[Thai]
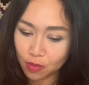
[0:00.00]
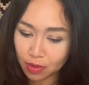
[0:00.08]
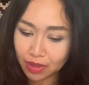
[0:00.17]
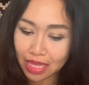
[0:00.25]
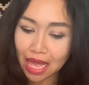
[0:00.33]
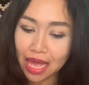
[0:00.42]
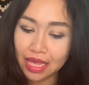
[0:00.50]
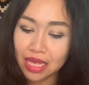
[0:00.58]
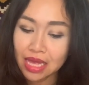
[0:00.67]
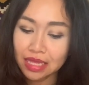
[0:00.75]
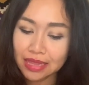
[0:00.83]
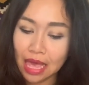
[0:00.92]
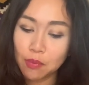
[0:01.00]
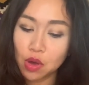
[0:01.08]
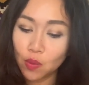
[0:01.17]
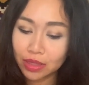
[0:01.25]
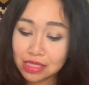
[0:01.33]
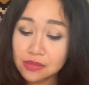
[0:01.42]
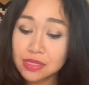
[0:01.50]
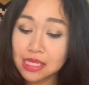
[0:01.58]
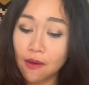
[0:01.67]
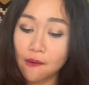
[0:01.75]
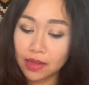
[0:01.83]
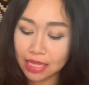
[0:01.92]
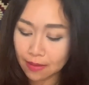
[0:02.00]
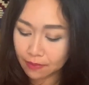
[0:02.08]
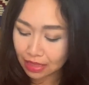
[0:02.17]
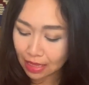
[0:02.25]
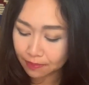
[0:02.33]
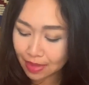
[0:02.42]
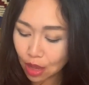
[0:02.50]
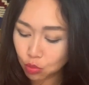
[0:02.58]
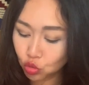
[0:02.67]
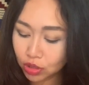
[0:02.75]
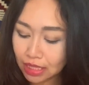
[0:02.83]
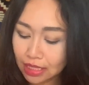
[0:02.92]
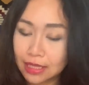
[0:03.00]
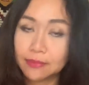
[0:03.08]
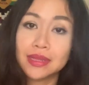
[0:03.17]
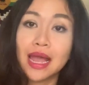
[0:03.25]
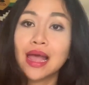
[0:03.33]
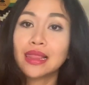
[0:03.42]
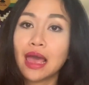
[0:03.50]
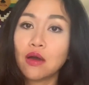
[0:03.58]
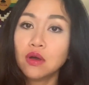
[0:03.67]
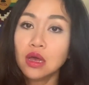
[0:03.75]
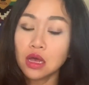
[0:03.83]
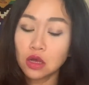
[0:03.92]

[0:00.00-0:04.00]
ก็เป็นไปได้แต่พอวันที่12เนี่ยมันกับดาวพุธเดินนำหน้าแล้ว